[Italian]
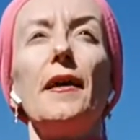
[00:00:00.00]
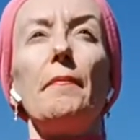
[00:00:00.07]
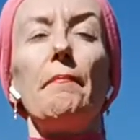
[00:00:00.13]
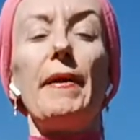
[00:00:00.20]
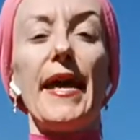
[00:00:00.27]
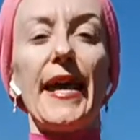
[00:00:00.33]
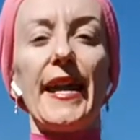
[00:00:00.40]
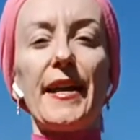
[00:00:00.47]

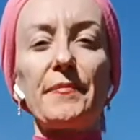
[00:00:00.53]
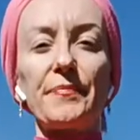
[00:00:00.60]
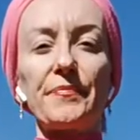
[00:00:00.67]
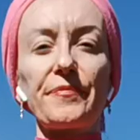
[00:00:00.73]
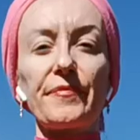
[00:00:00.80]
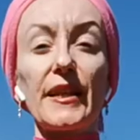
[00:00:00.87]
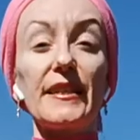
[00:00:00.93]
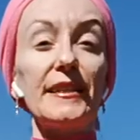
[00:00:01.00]

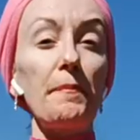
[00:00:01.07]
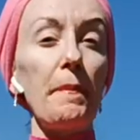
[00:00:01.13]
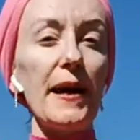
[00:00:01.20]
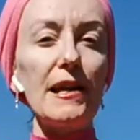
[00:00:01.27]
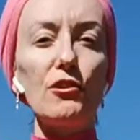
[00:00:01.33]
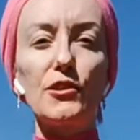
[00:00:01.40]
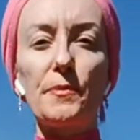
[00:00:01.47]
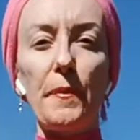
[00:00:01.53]
Bene, ti
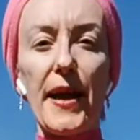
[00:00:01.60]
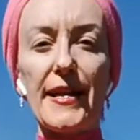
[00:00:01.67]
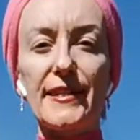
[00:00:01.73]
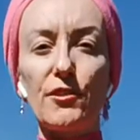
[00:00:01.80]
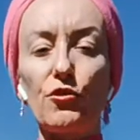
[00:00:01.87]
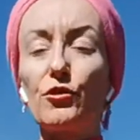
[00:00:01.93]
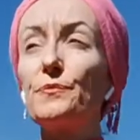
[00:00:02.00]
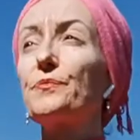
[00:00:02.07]
parlo
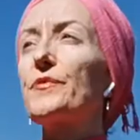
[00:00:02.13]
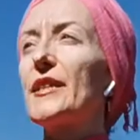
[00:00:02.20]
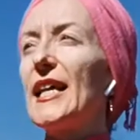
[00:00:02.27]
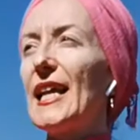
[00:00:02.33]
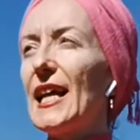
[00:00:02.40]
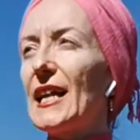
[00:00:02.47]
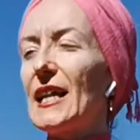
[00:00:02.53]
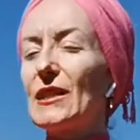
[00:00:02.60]
spesso
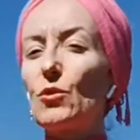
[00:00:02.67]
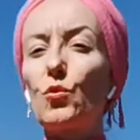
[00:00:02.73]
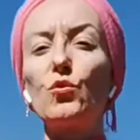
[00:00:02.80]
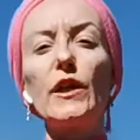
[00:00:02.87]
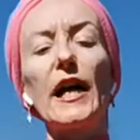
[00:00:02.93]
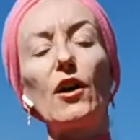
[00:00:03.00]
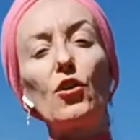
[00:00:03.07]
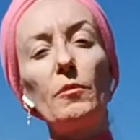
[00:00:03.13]
della
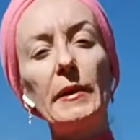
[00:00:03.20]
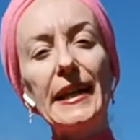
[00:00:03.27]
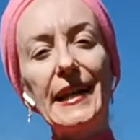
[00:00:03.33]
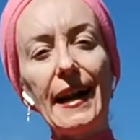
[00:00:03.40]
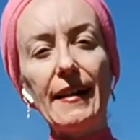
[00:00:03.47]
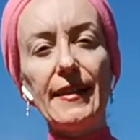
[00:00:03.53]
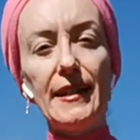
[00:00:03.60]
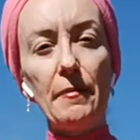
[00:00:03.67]
natura come
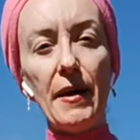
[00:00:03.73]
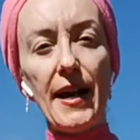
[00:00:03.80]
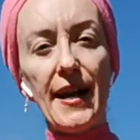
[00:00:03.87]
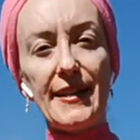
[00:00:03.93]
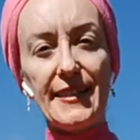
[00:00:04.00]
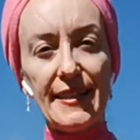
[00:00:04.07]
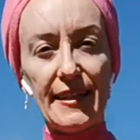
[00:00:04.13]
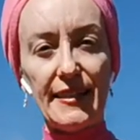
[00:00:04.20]
grande
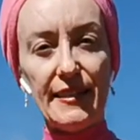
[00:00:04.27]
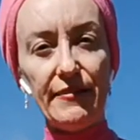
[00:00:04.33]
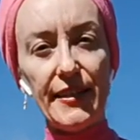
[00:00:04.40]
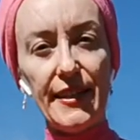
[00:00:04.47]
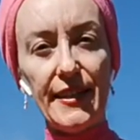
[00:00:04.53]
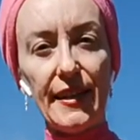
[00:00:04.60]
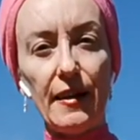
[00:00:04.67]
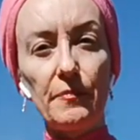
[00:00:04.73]
maestra di
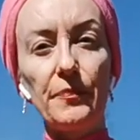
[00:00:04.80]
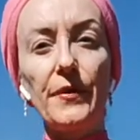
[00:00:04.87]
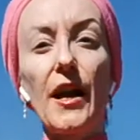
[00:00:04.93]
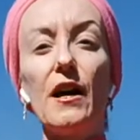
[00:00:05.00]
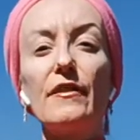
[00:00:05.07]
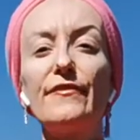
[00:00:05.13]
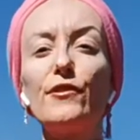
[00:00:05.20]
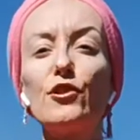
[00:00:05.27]
vita,
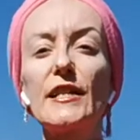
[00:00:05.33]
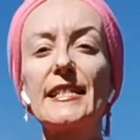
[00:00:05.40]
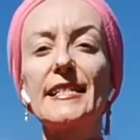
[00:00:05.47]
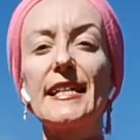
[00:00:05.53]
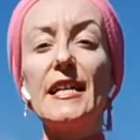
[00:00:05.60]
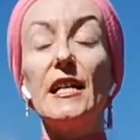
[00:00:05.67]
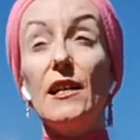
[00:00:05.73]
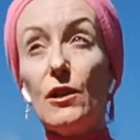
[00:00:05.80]

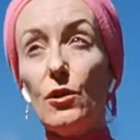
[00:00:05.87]
forse